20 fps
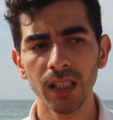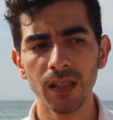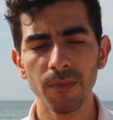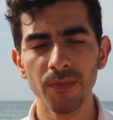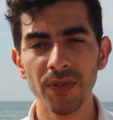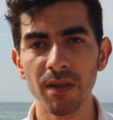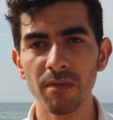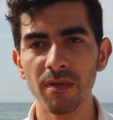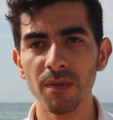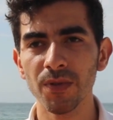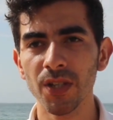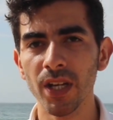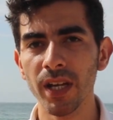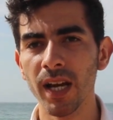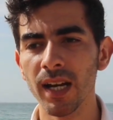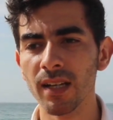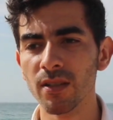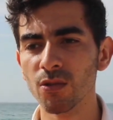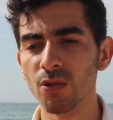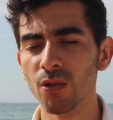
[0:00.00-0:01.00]
بسبب
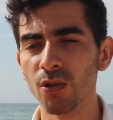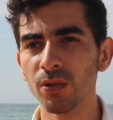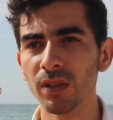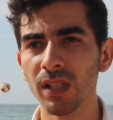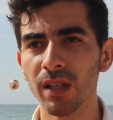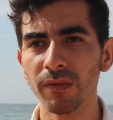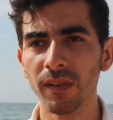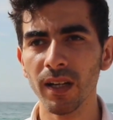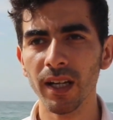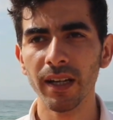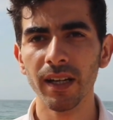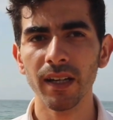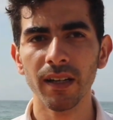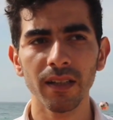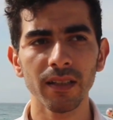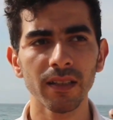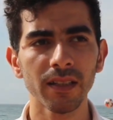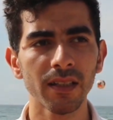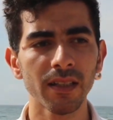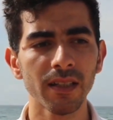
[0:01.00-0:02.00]
جائحه كورونا في اخر
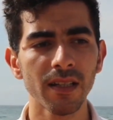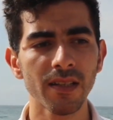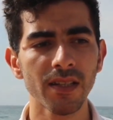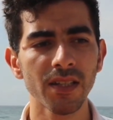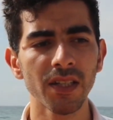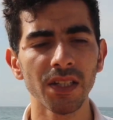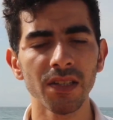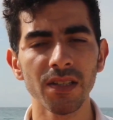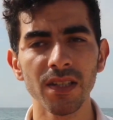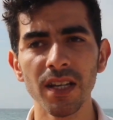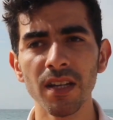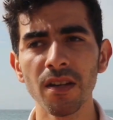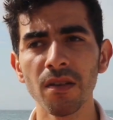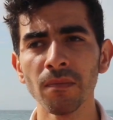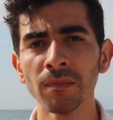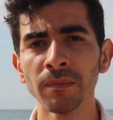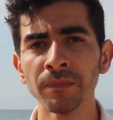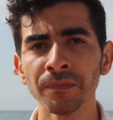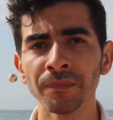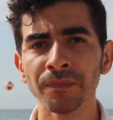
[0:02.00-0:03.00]
سنتين
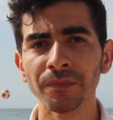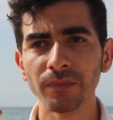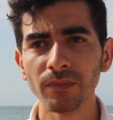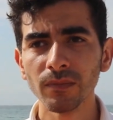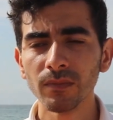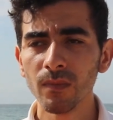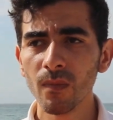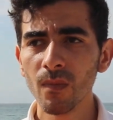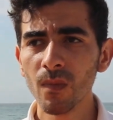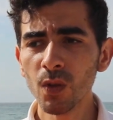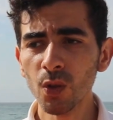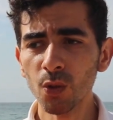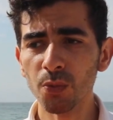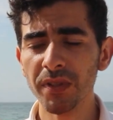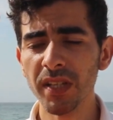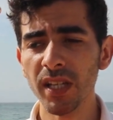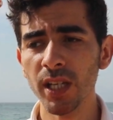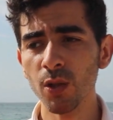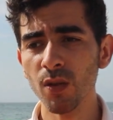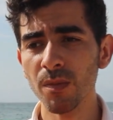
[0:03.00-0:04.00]

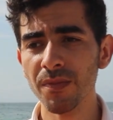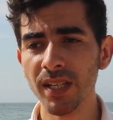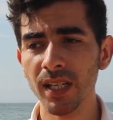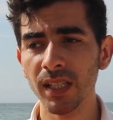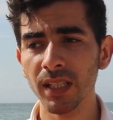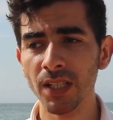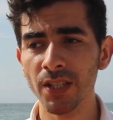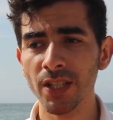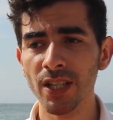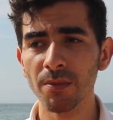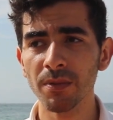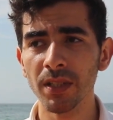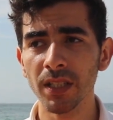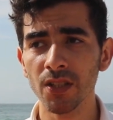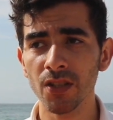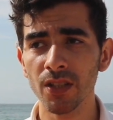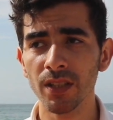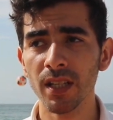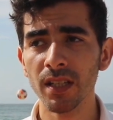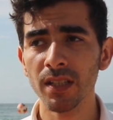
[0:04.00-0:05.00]
وبالتالي هو مساله
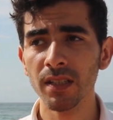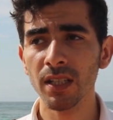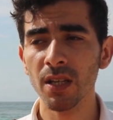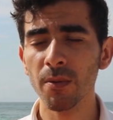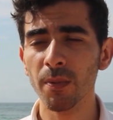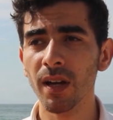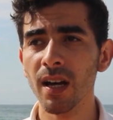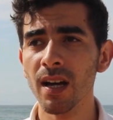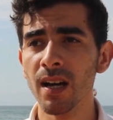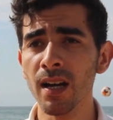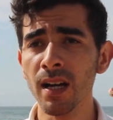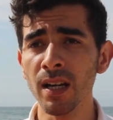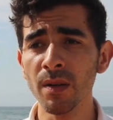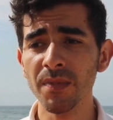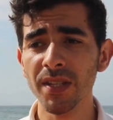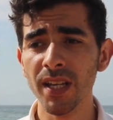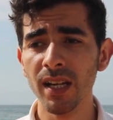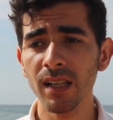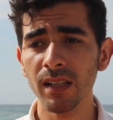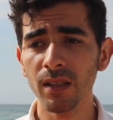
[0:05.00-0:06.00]
ايجابيه جدا كيبقى
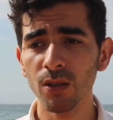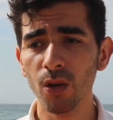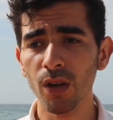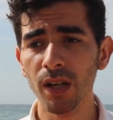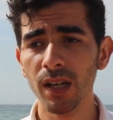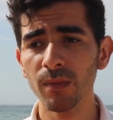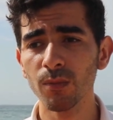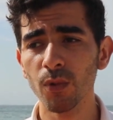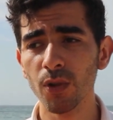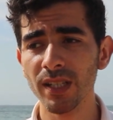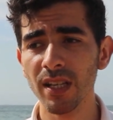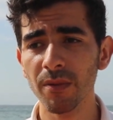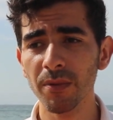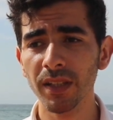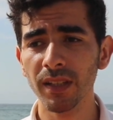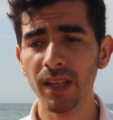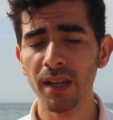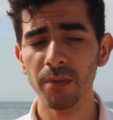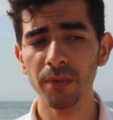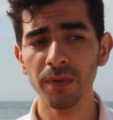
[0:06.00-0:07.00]
المساله الاخرى
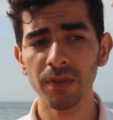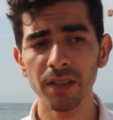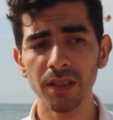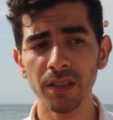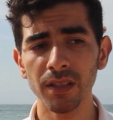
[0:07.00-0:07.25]
المرتبطه ب